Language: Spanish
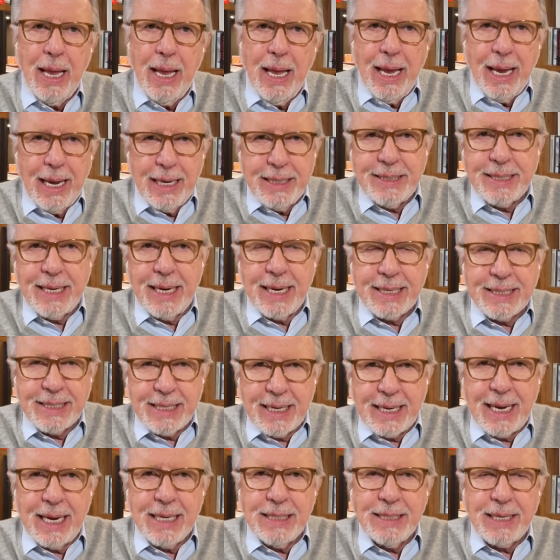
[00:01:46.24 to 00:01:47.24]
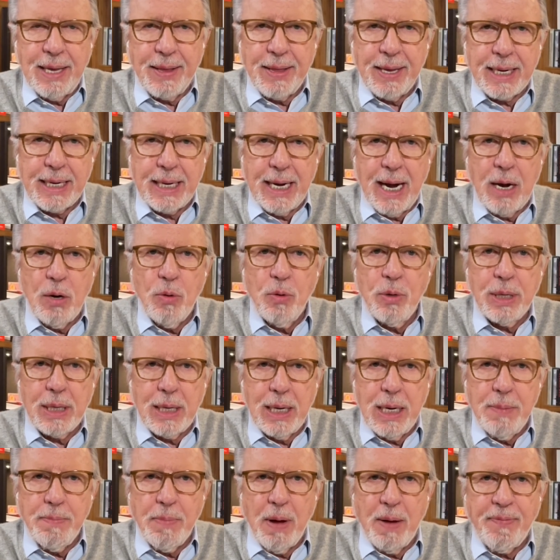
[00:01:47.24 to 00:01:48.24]
Esta exigencia de crear un
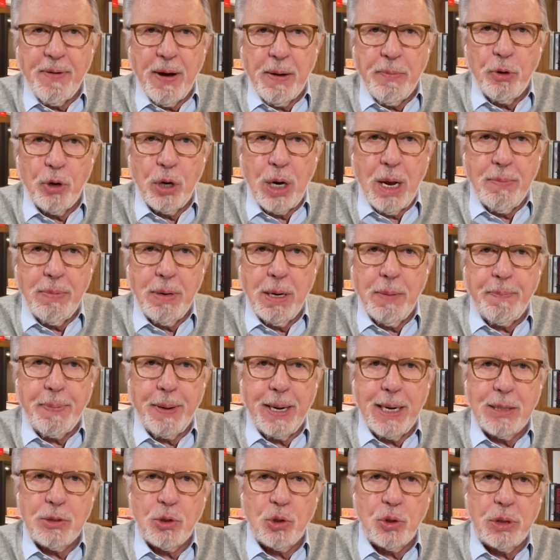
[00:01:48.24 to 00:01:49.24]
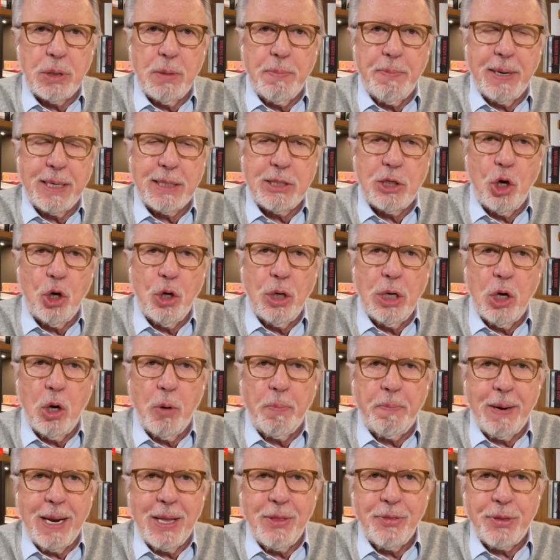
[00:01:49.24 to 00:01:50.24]
clima favorable para sus inversiones lo
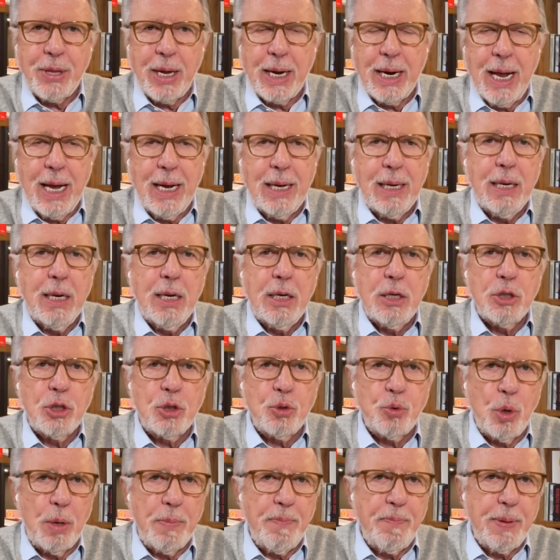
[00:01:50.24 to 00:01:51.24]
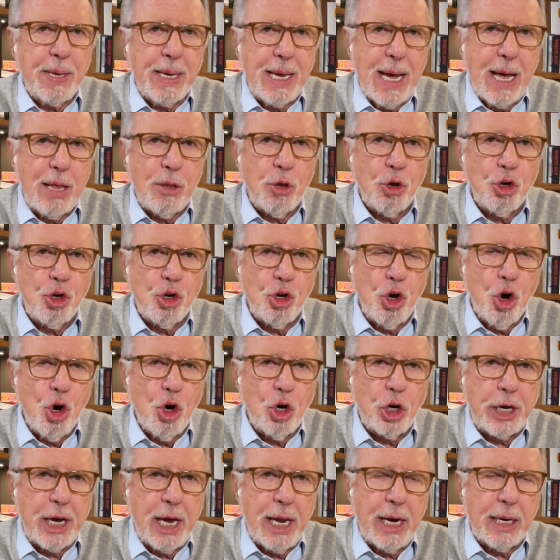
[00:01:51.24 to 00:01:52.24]
plantará su enviado
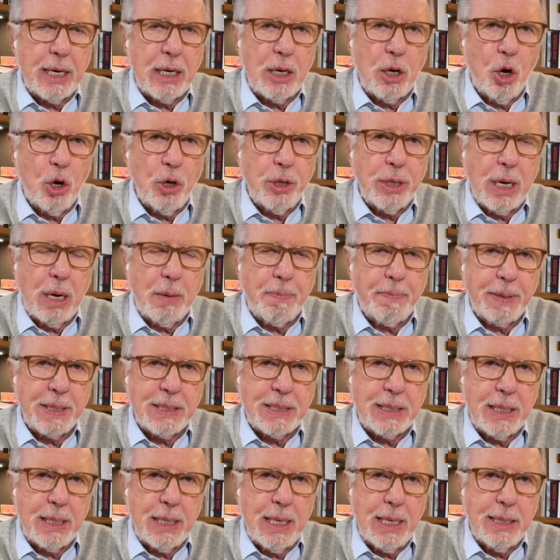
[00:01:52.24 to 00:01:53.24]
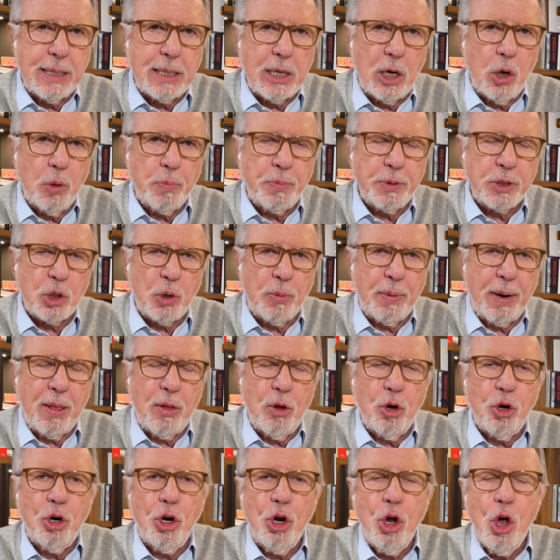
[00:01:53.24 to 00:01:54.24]
John Kerry hoy al presidente López
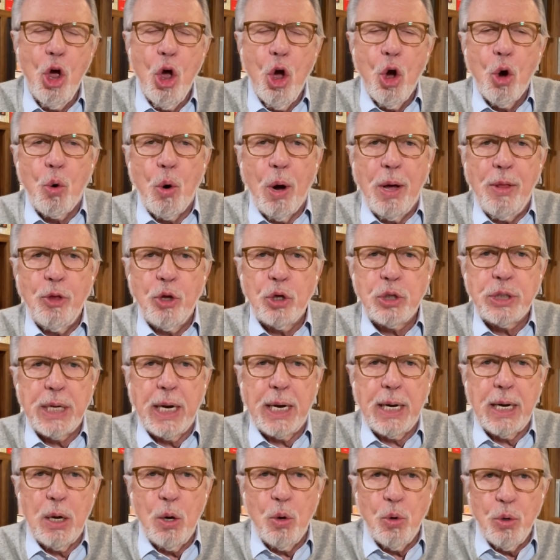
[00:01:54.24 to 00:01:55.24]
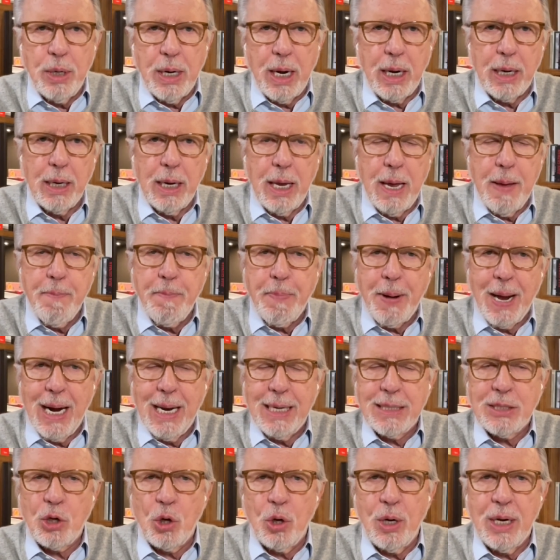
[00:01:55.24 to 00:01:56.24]
Obrador cuando se reúnan en
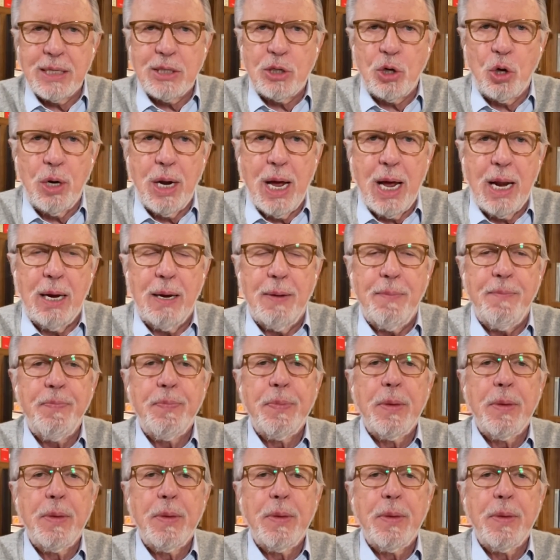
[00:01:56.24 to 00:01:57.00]
Palacio Nacional